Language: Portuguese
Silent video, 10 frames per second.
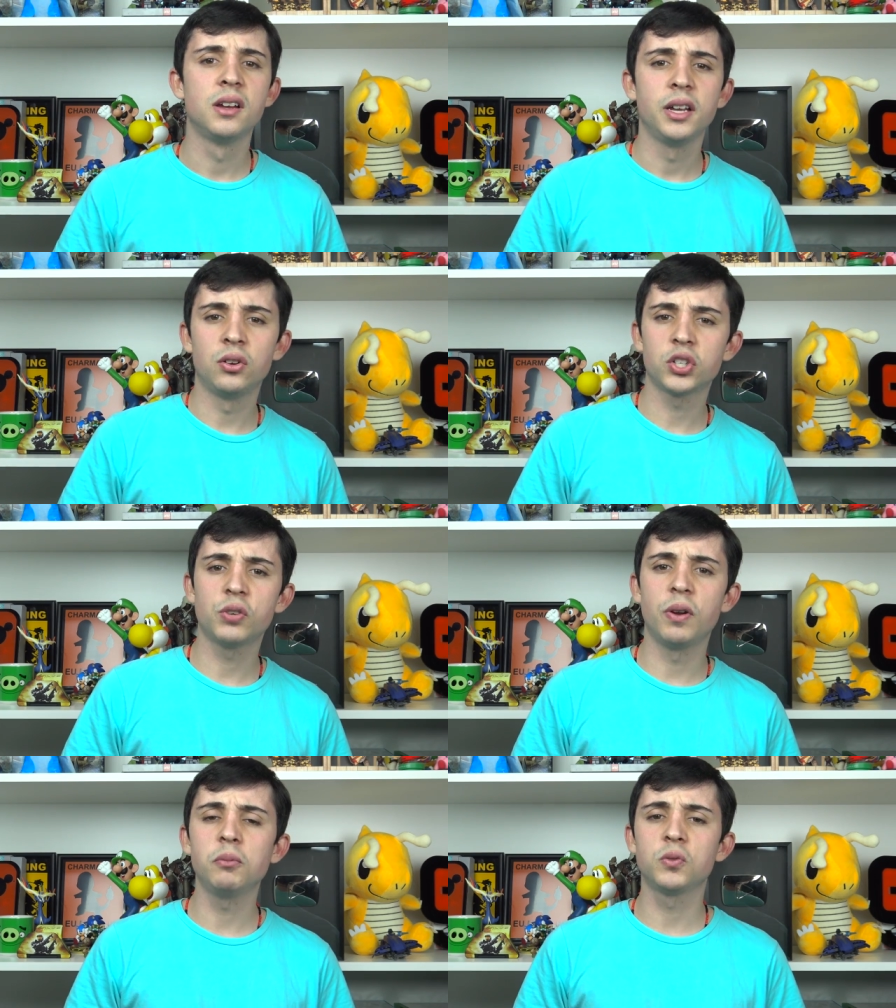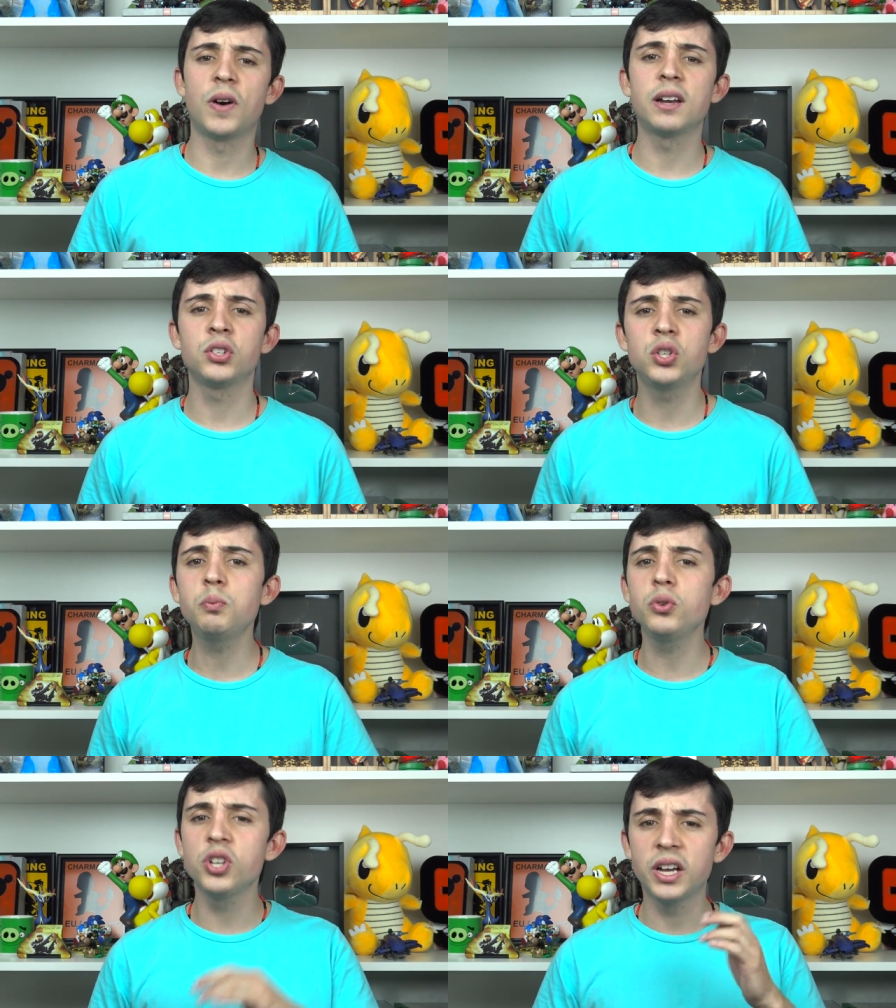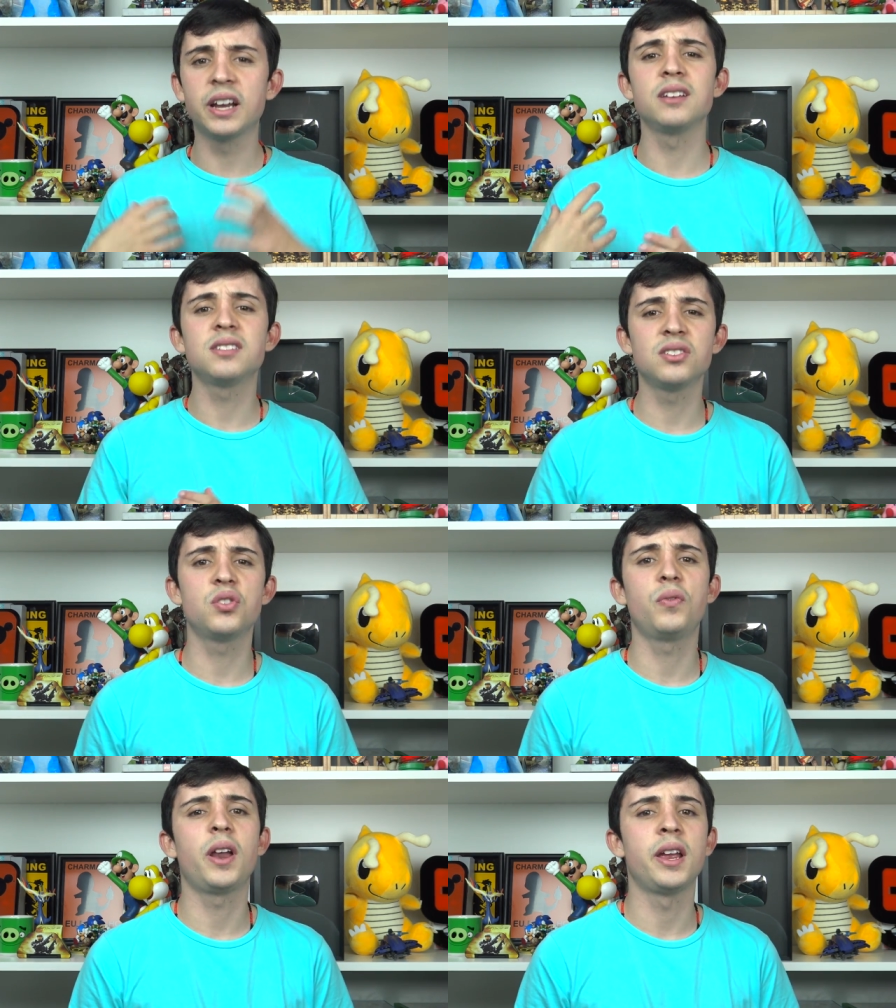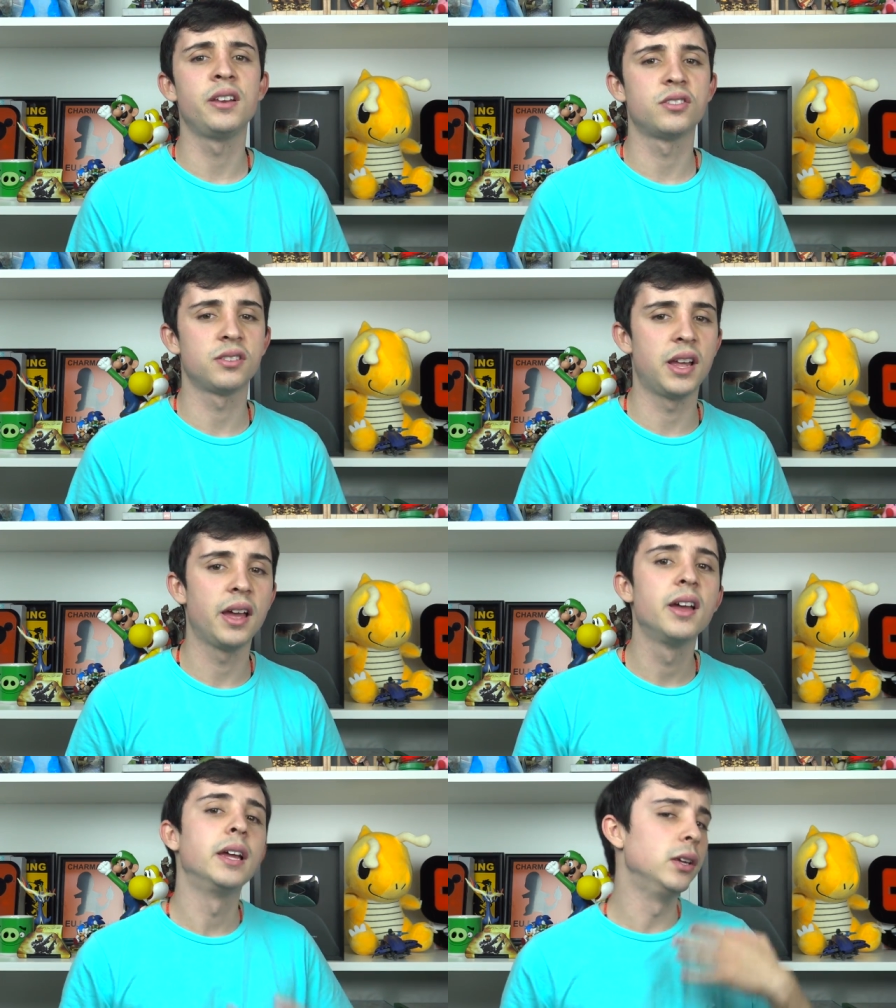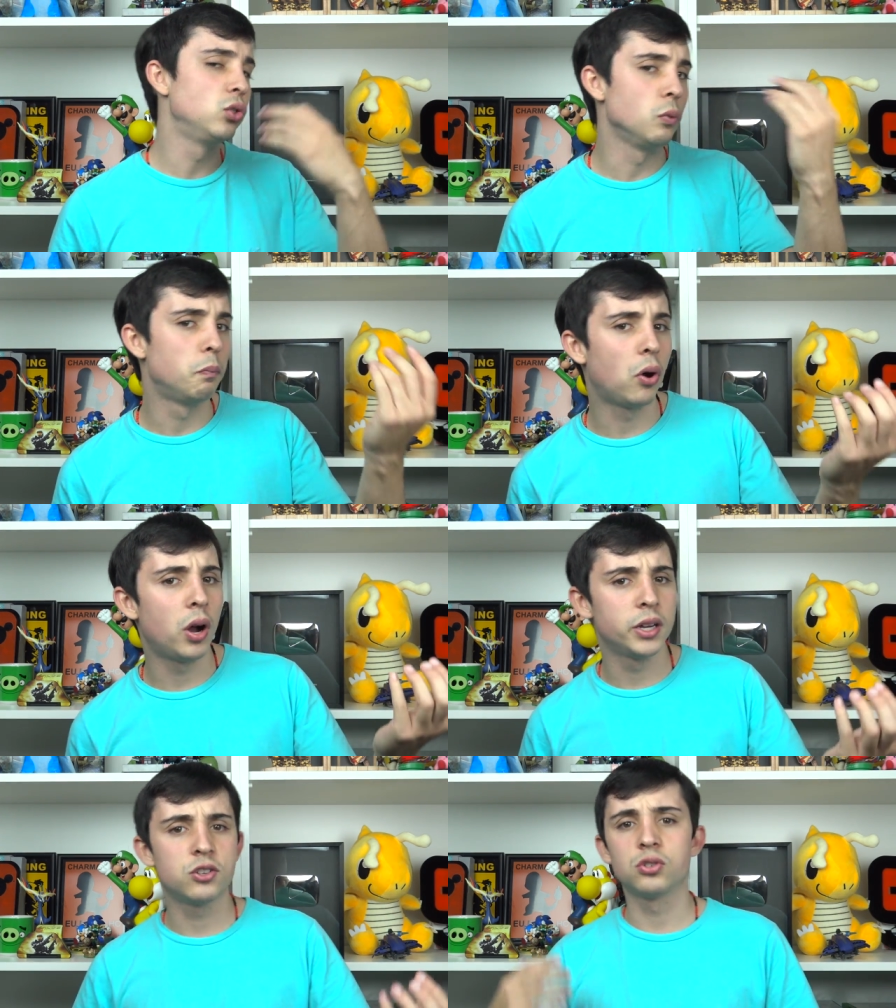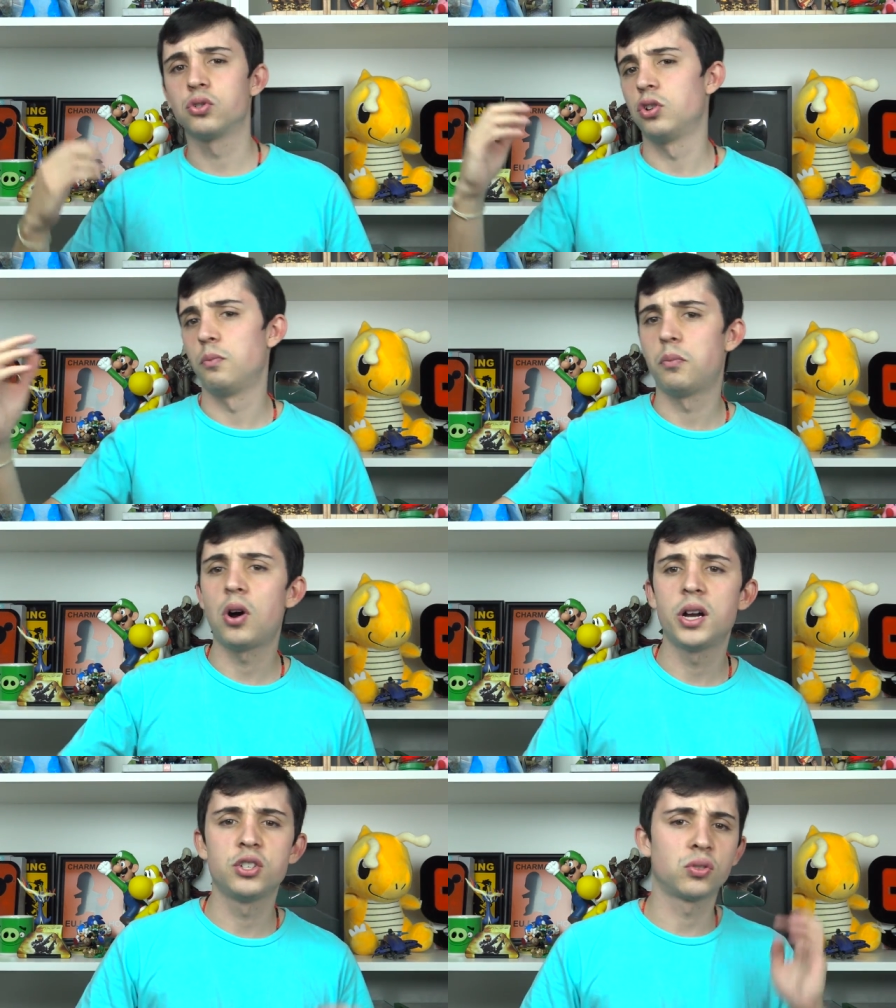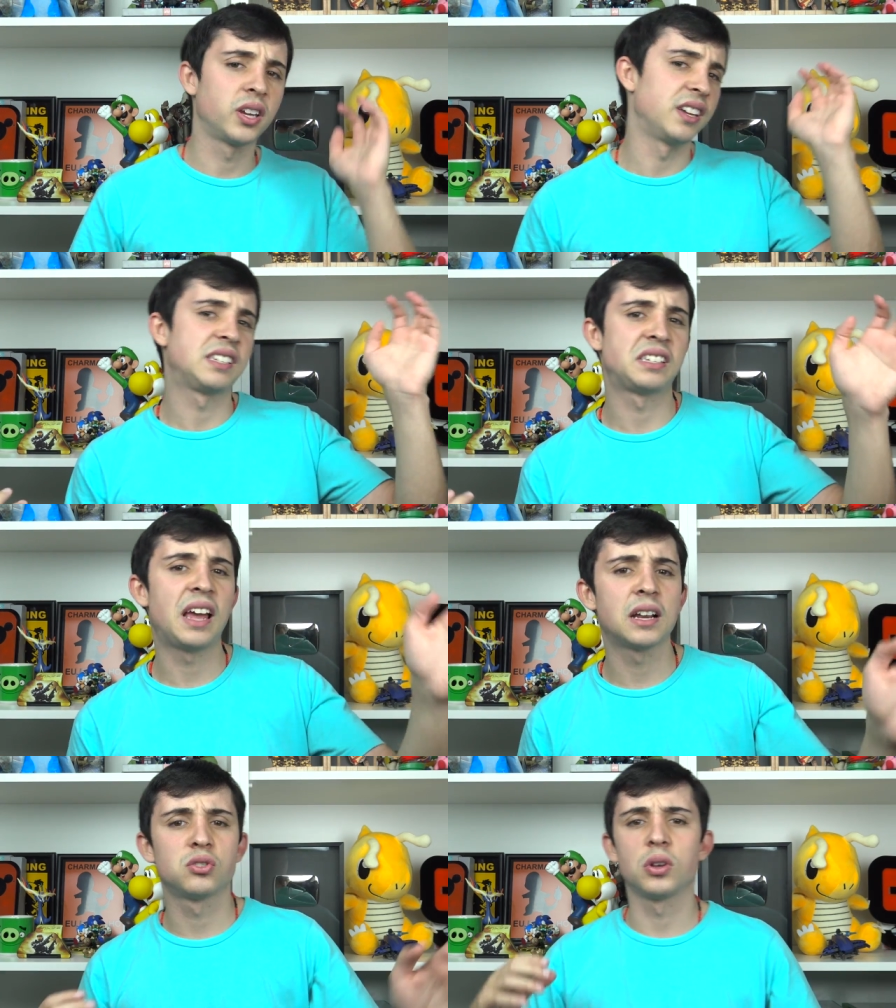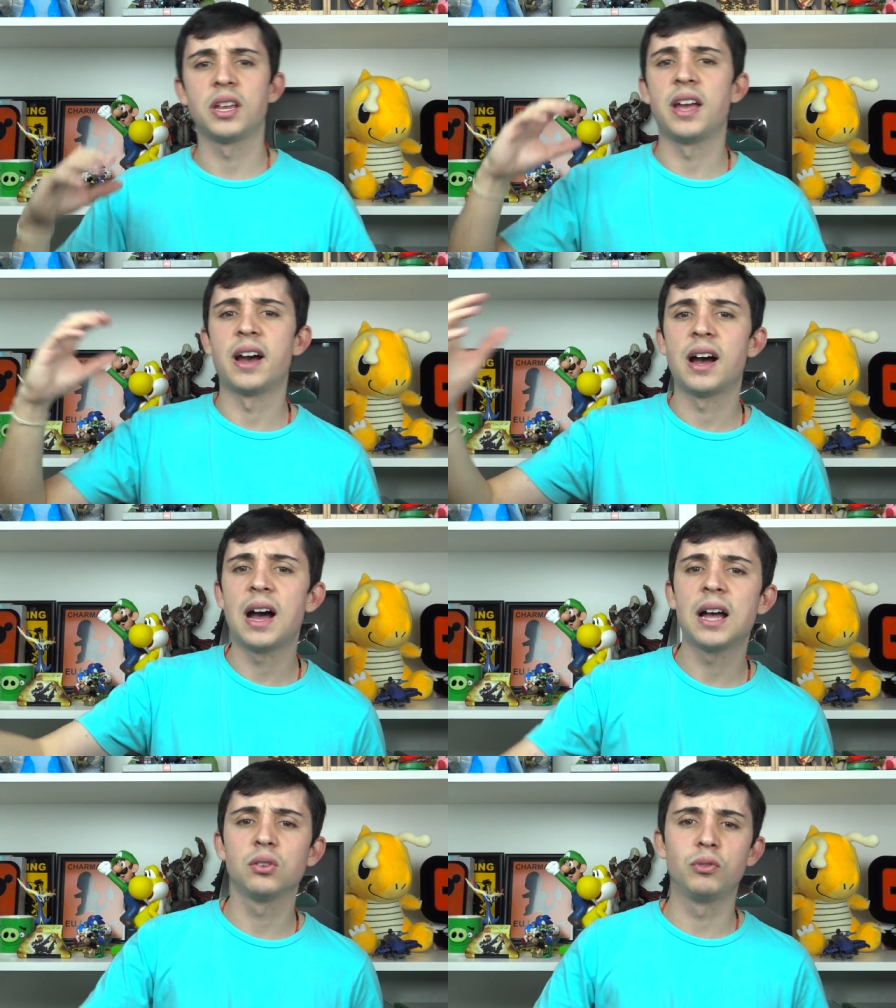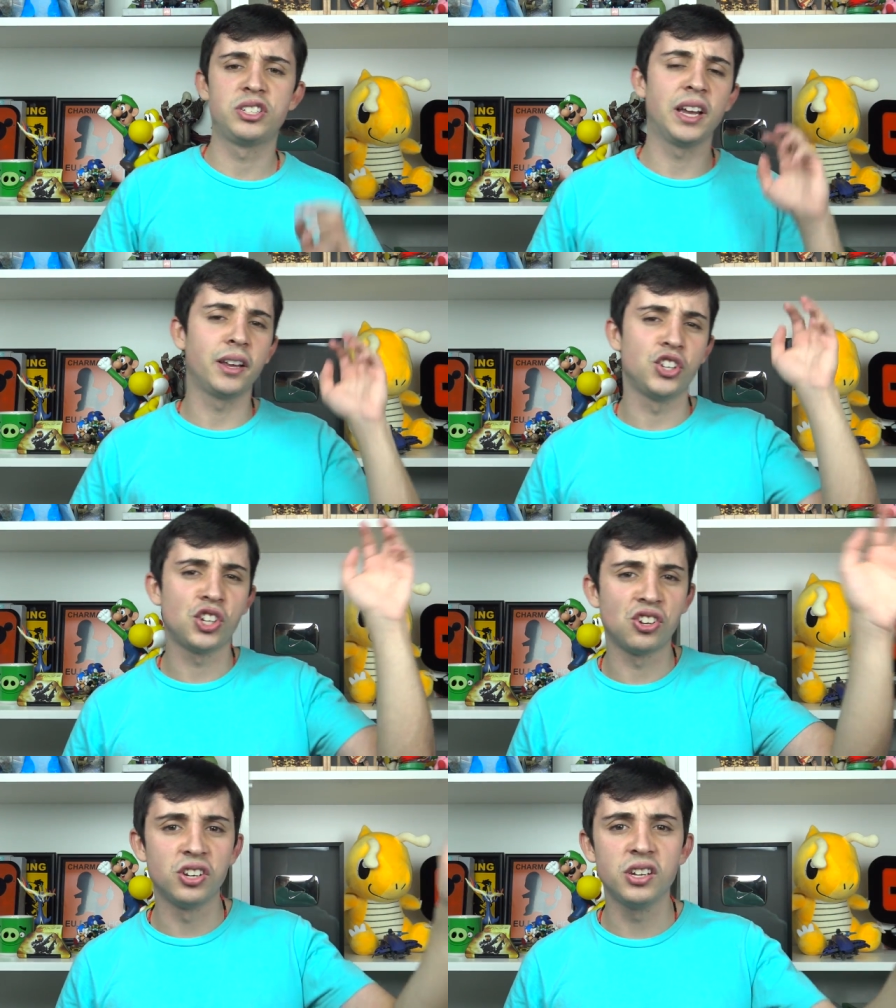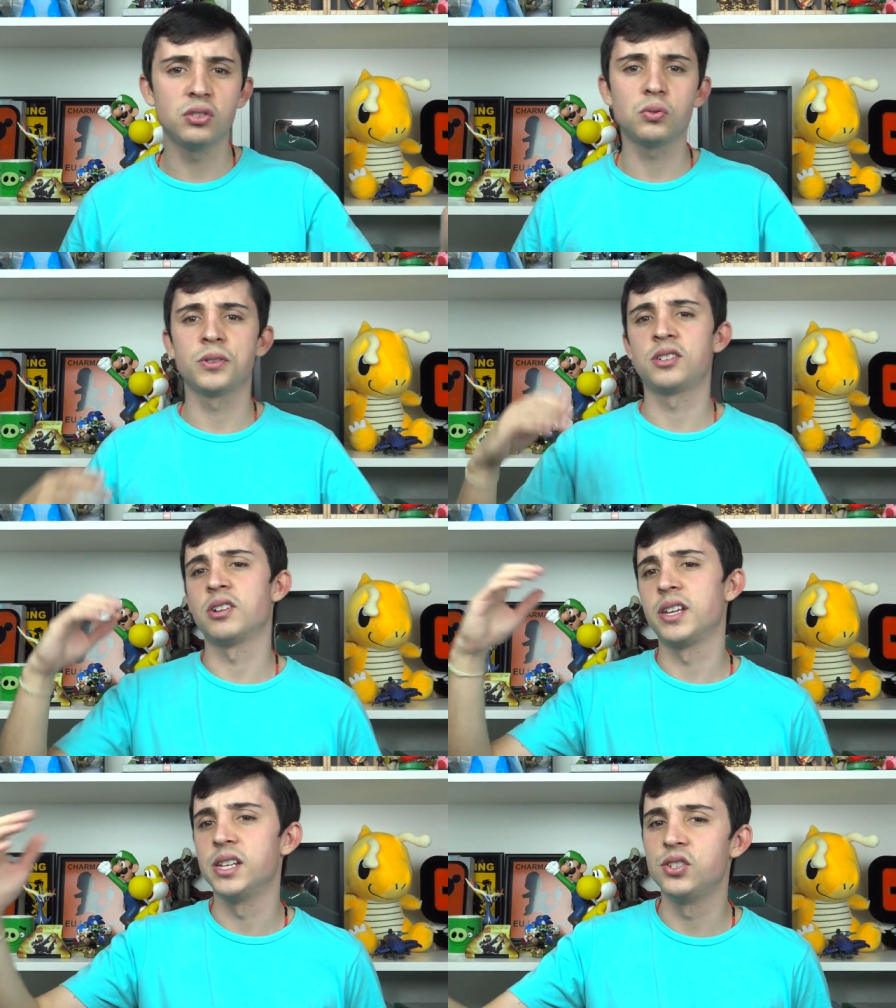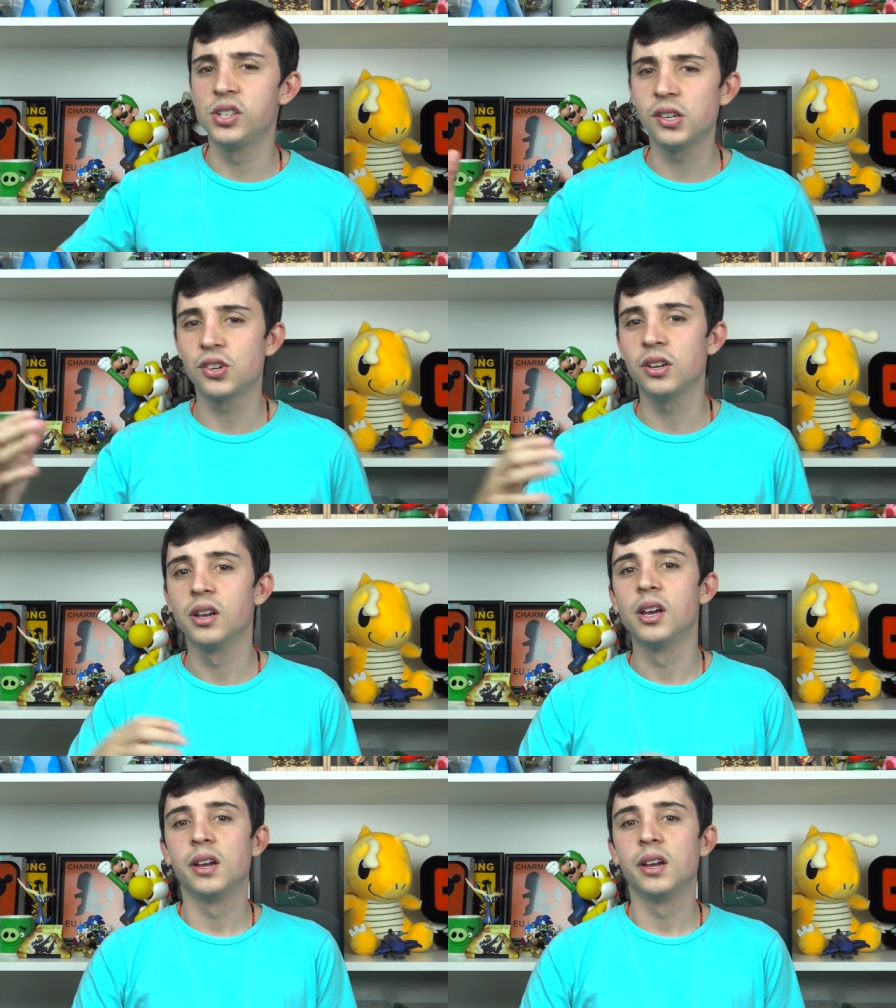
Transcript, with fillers: E nós tivemos vários tipos de crenças diferentes, né? Isso pode, isso não pode, isso aqui é certo, isso aqui é errado, você acredite nisso, você não acredite.